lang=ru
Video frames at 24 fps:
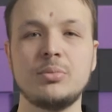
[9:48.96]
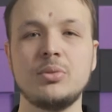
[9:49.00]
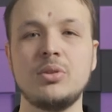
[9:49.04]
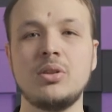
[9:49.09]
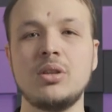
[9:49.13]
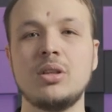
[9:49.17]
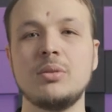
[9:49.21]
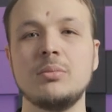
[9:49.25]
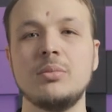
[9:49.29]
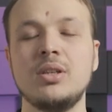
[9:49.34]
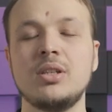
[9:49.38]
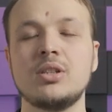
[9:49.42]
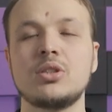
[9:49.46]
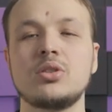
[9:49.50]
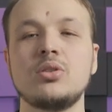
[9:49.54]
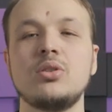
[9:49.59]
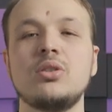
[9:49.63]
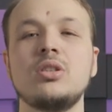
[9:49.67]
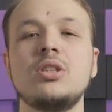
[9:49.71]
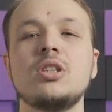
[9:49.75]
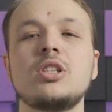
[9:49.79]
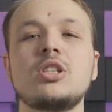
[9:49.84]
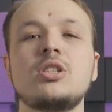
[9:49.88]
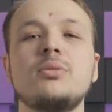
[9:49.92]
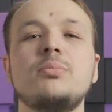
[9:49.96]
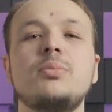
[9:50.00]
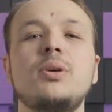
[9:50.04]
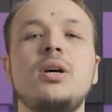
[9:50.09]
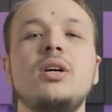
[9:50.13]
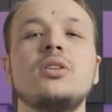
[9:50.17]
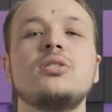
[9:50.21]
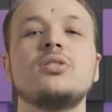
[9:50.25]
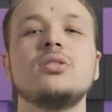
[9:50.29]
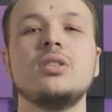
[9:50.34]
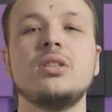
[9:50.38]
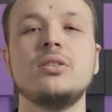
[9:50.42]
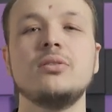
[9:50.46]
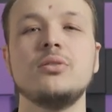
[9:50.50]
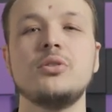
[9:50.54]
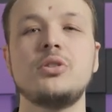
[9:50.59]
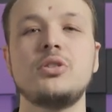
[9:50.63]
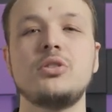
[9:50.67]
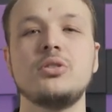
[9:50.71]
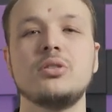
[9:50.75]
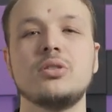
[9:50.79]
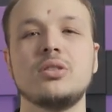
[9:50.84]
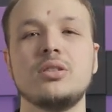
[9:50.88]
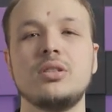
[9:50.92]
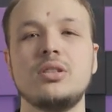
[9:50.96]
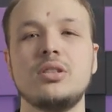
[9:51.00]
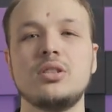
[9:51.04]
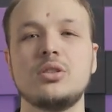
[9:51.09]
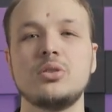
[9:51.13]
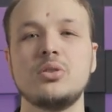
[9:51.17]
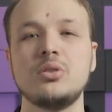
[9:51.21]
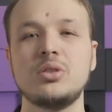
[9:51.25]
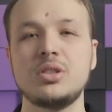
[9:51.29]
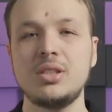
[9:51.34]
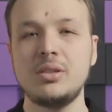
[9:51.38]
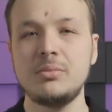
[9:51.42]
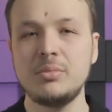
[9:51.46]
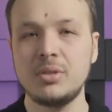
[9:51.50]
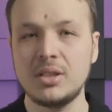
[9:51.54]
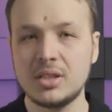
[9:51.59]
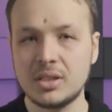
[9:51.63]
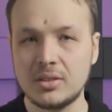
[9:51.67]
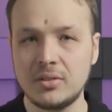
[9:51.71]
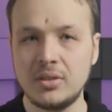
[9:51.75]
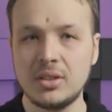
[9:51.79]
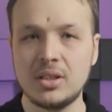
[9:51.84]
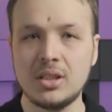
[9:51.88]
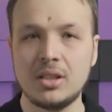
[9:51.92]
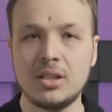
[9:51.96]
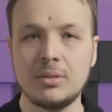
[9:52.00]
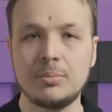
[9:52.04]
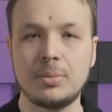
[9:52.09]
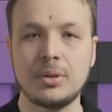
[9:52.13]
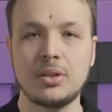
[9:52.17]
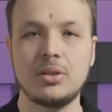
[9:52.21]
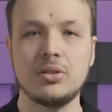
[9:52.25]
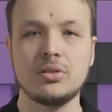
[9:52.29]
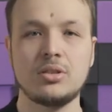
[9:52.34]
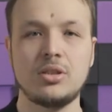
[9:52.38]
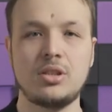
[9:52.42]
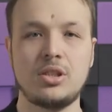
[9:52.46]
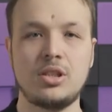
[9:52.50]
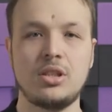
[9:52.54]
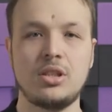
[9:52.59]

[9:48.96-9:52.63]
многим, что они ошибаются на его счет и что с ним действительно придется